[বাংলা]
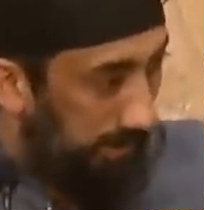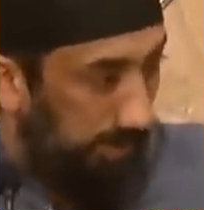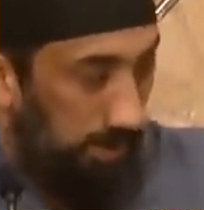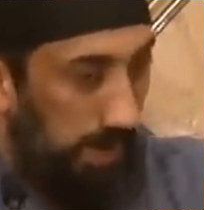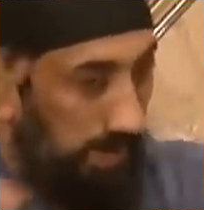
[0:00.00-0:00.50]

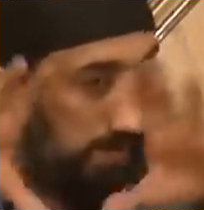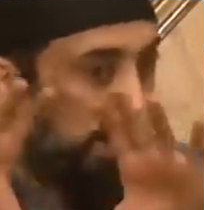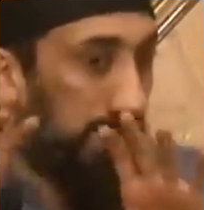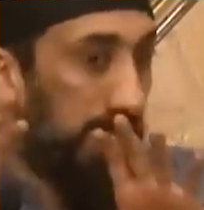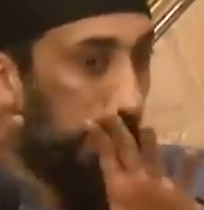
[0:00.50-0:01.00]
এখন
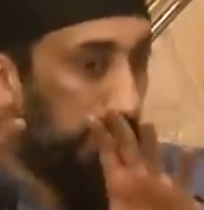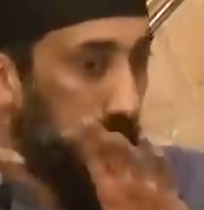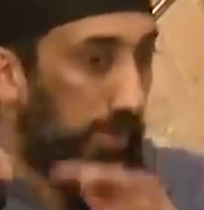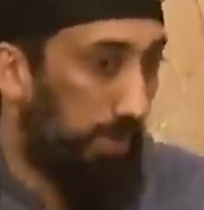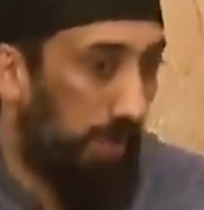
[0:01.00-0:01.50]
মূর্তির সামনে যদি
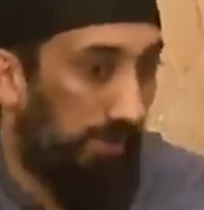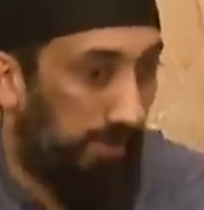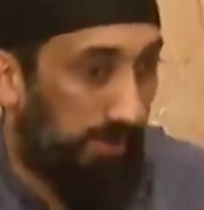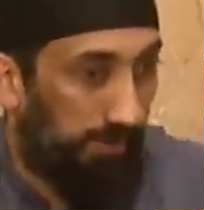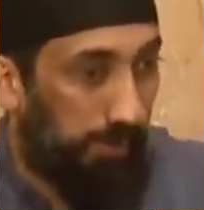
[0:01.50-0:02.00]
এমনভাবে
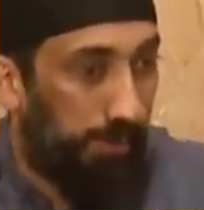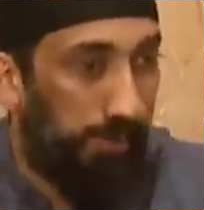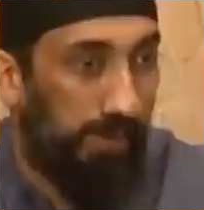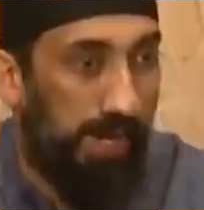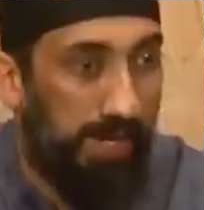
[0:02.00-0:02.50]
খাবারগুলো
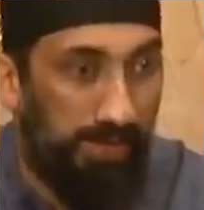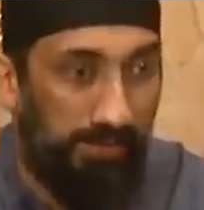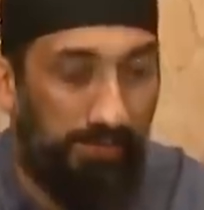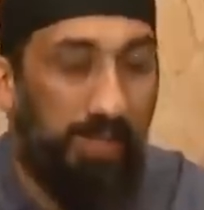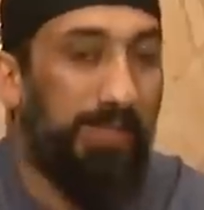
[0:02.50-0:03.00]
উন্মুক্ত
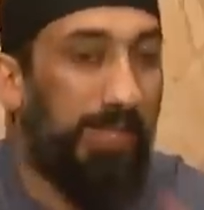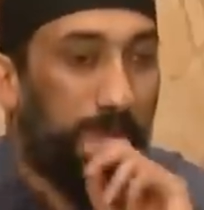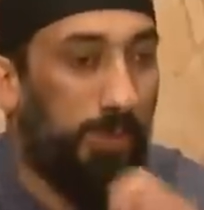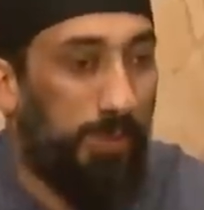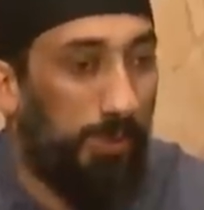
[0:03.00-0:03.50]
থাকে কে
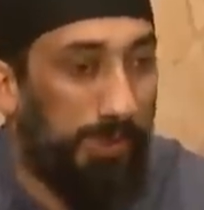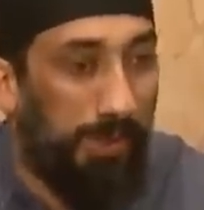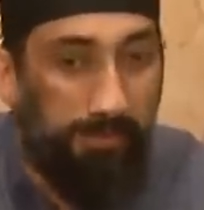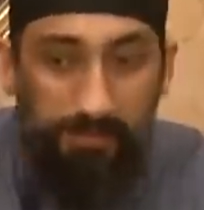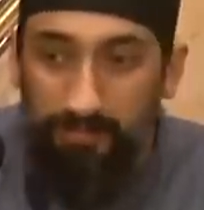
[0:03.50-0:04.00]
আসবে এগুলো
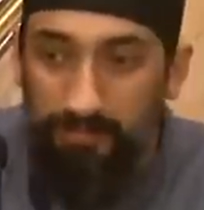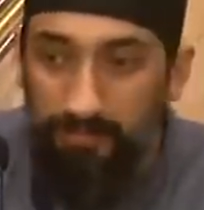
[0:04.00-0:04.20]
খেতে